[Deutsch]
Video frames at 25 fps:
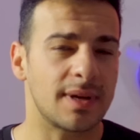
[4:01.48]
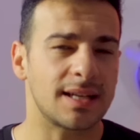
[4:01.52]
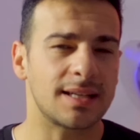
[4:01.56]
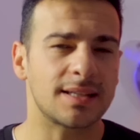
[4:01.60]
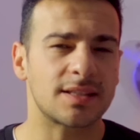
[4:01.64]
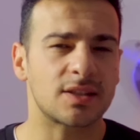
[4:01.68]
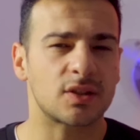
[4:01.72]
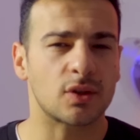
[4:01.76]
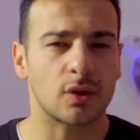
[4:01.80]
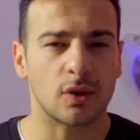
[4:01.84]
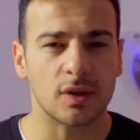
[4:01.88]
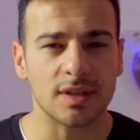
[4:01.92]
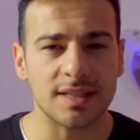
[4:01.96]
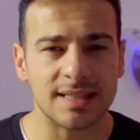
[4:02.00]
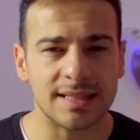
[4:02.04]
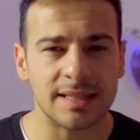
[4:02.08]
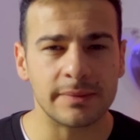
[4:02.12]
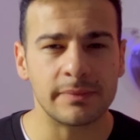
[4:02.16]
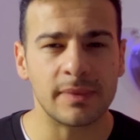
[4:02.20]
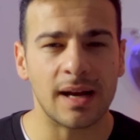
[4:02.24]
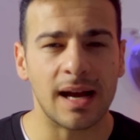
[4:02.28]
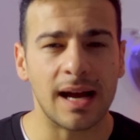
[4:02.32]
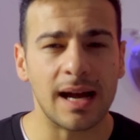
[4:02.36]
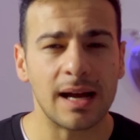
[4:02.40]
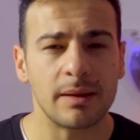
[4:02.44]
man es
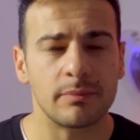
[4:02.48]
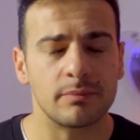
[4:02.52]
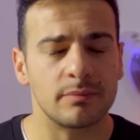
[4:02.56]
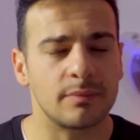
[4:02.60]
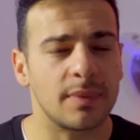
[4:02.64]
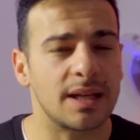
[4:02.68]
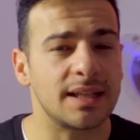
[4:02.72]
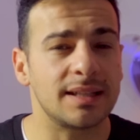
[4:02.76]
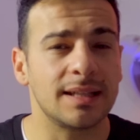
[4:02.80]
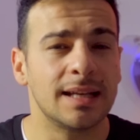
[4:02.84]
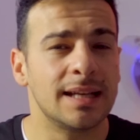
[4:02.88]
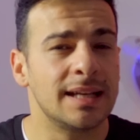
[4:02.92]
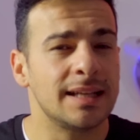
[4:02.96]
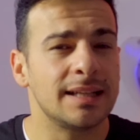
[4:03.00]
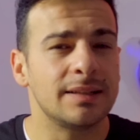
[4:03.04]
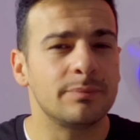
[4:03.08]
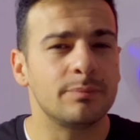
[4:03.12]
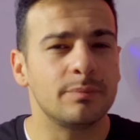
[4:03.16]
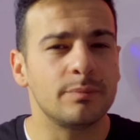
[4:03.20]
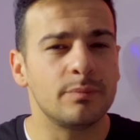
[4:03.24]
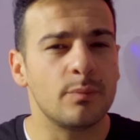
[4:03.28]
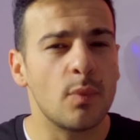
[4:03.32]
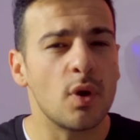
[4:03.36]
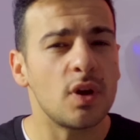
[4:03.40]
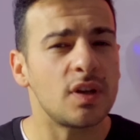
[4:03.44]
trotzdem haben. Man
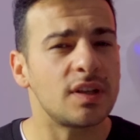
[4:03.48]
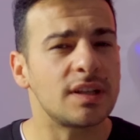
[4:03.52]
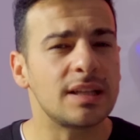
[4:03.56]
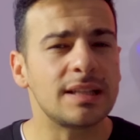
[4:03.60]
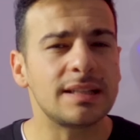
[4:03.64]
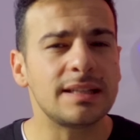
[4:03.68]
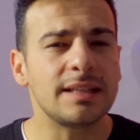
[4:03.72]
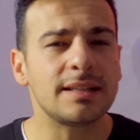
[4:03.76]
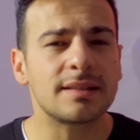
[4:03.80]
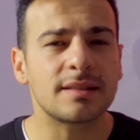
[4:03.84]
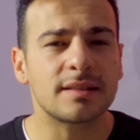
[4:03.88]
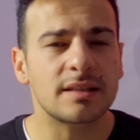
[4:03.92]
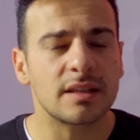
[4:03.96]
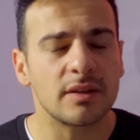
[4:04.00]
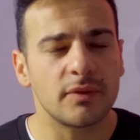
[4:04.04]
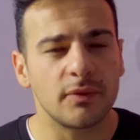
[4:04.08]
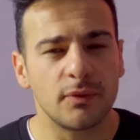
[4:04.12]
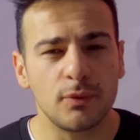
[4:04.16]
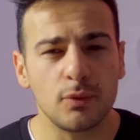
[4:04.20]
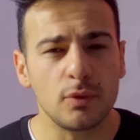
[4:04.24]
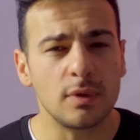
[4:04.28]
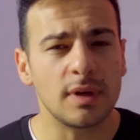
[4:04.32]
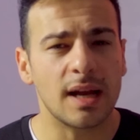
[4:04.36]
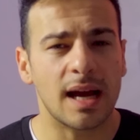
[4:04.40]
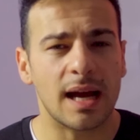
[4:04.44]
möchte dieses
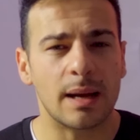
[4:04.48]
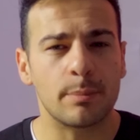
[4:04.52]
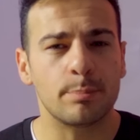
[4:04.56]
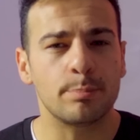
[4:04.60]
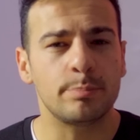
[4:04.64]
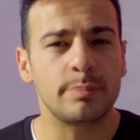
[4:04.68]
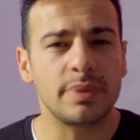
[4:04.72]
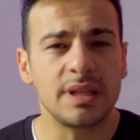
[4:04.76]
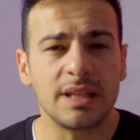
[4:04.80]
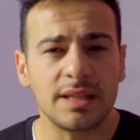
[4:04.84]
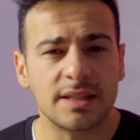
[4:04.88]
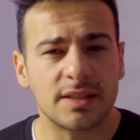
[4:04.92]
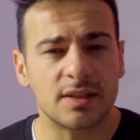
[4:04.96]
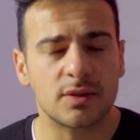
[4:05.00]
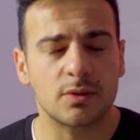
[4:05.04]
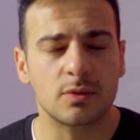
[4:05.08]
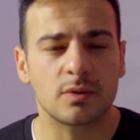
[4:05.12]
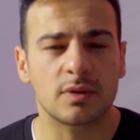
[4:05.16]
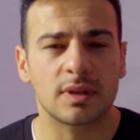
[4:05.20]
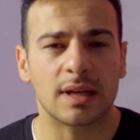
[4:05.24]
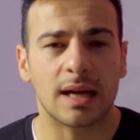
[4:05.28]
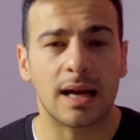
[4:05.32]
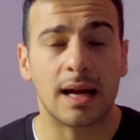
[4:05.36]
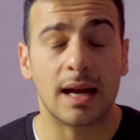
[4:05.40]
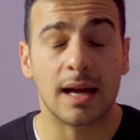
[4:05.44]
Gefühl haben, Beats
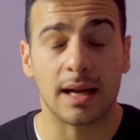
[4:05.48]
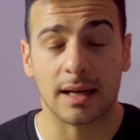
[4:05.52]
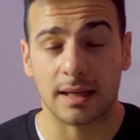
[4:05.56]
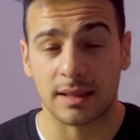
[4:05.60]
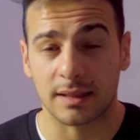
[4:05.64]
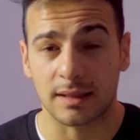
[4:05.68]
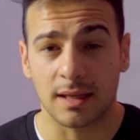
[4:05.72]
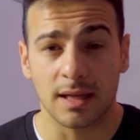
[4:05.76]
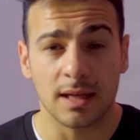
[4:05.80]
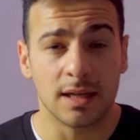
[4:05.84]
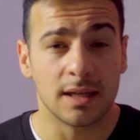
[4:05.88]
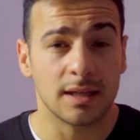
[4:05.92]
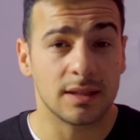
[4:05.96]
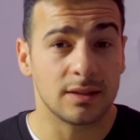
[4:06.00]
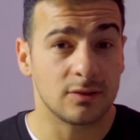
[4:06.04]
zu tragen.